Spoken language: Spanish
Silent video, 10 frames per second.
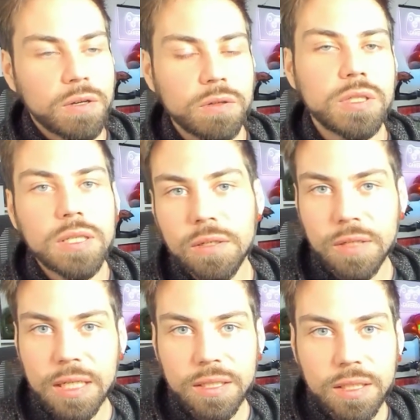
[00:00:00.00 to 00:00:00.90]

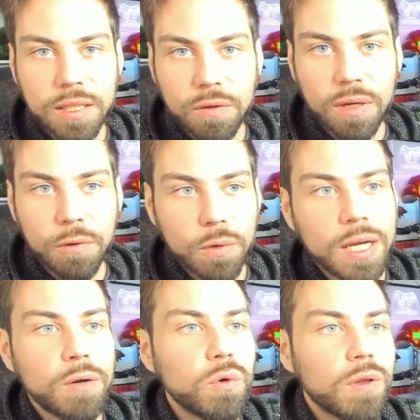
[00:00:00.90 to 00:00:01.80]
considero que es sin ninguna
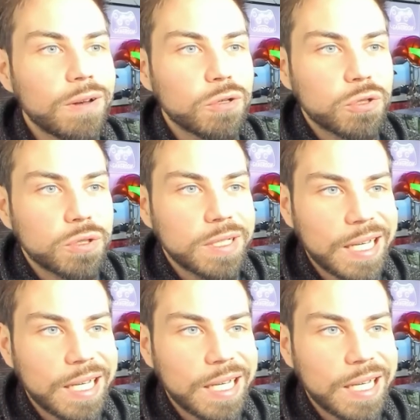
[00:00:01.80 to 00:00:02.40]
duda uno de los